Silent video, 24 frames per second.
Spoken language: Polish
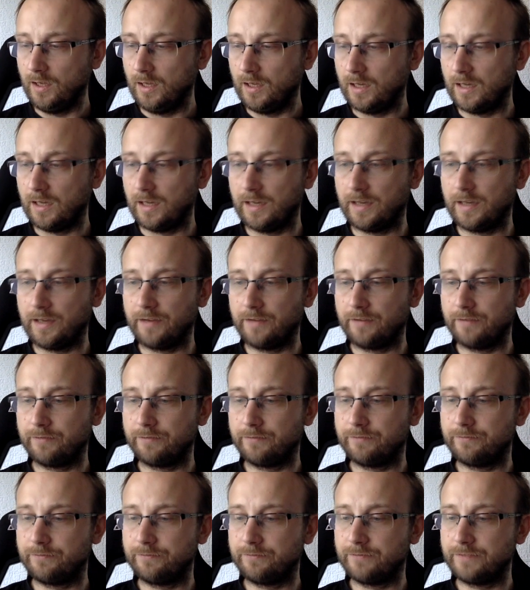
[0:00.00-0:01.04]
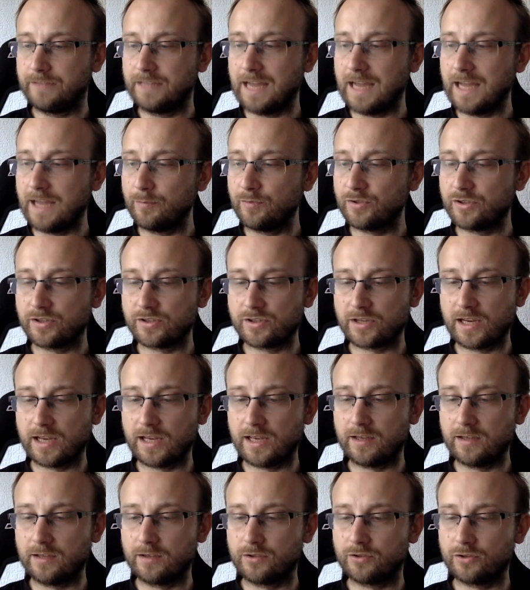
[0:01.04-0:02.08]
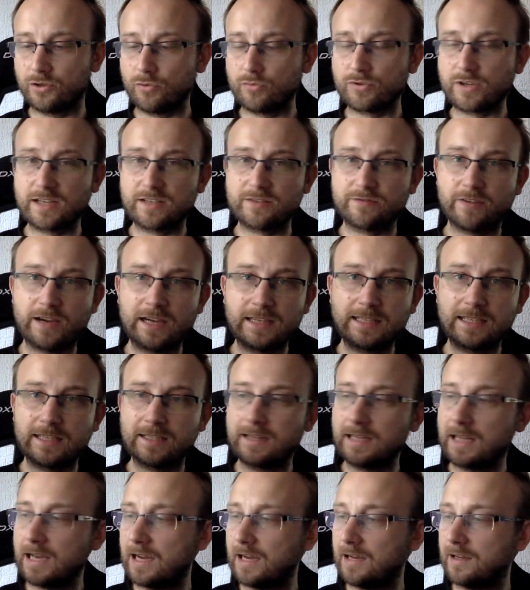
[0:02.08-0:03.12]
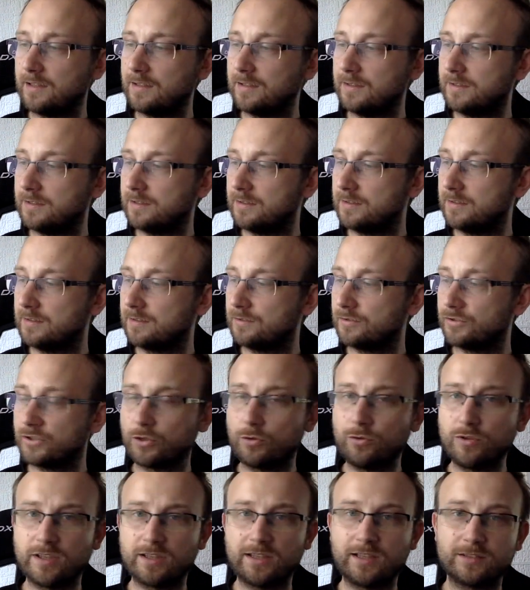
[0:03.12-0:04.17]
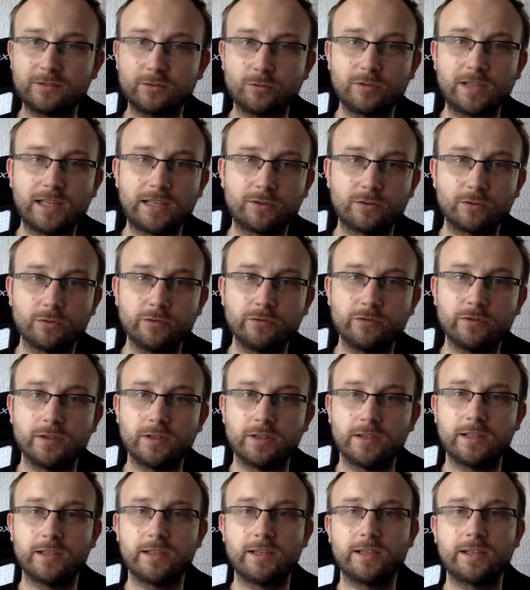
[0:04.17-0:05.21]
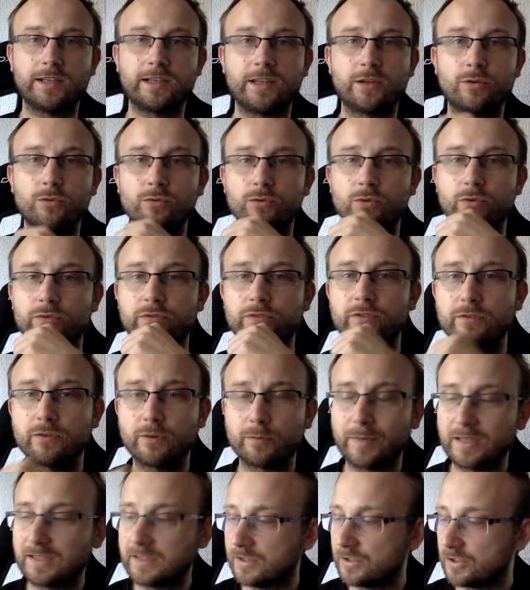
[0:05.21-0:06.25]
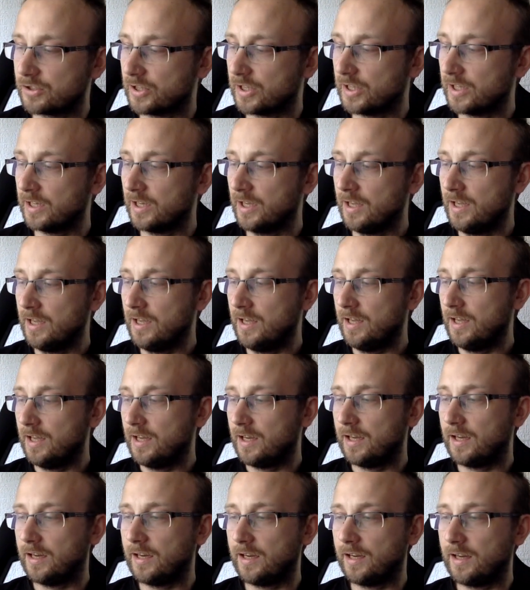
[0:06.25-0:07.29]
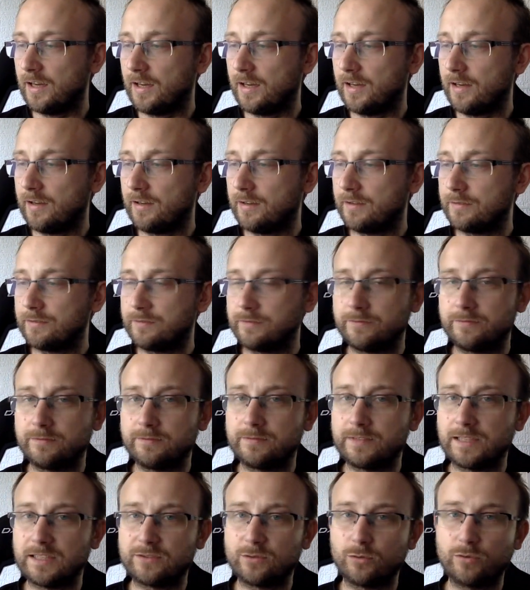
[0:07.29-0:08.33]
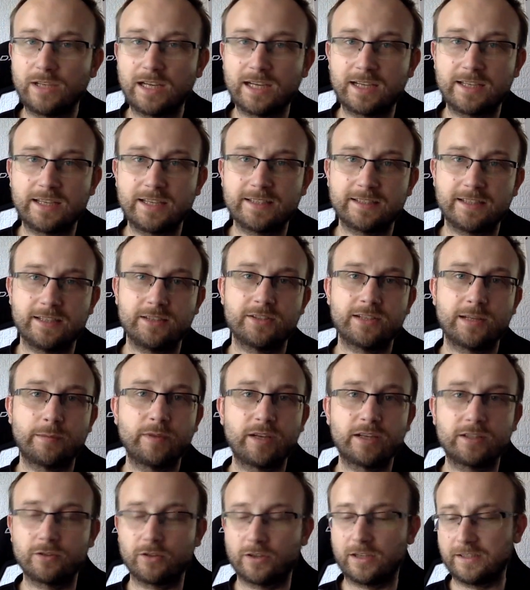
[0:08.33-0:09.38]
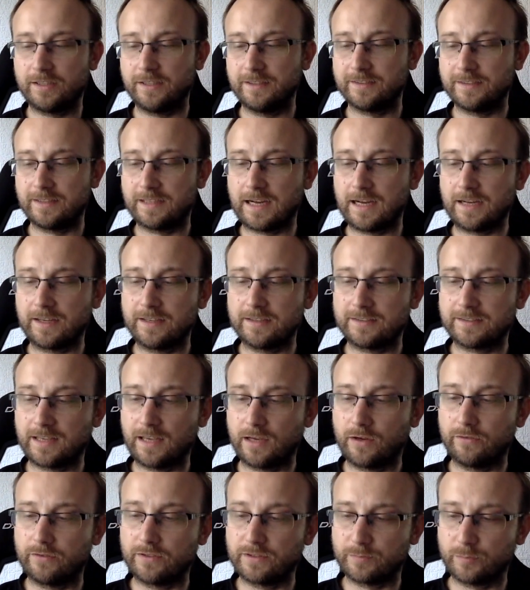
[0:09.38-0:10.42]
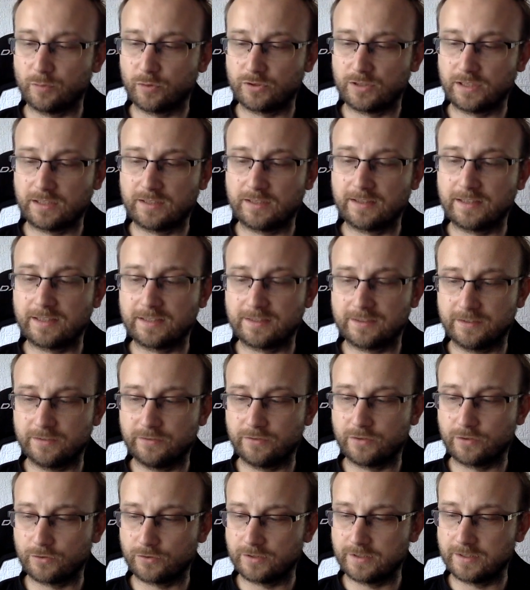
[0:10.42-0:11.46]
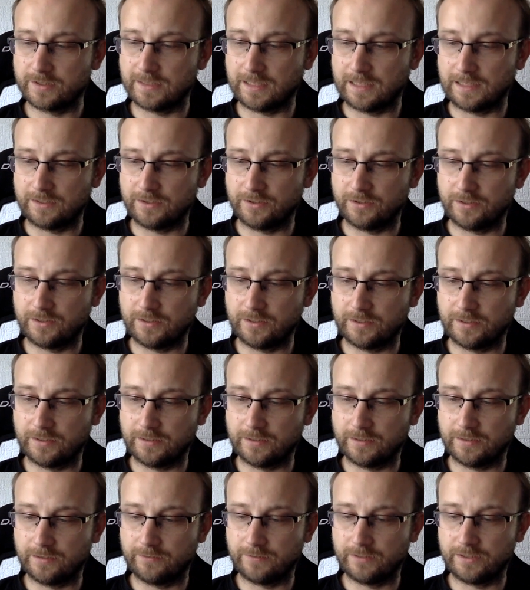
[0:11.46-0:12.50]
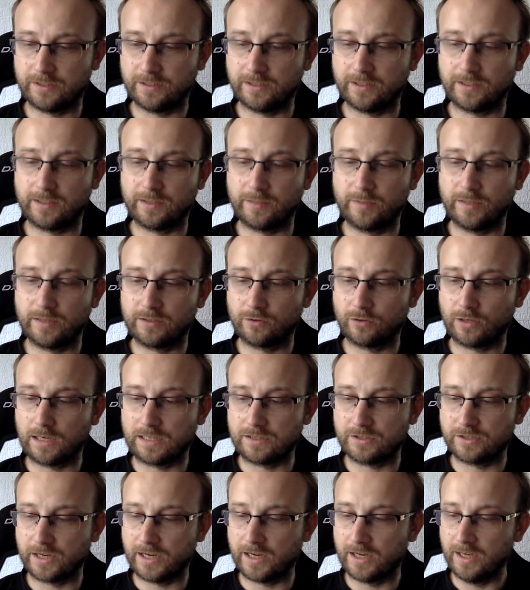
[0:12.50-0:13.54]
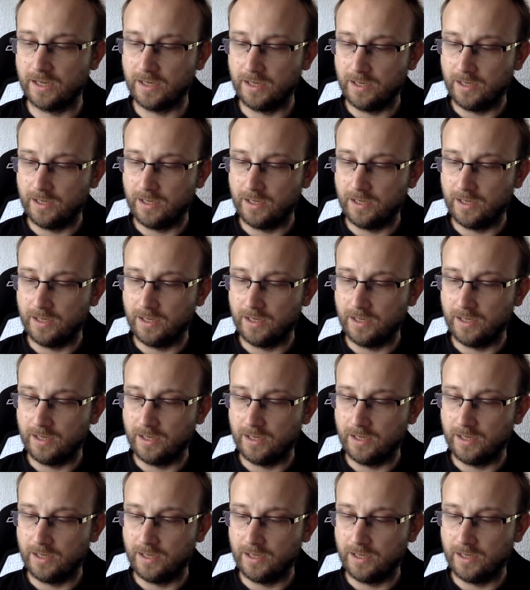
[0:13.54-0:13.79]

E, wydaje mi się, że książka jest fajna dla, e, szczególnie dla studentów kierunków informatycznych. Na studiach jest jakiś tam lektorat języka angielskiego, więc można te teksty wykorzystać właśnie na takim lektoracie.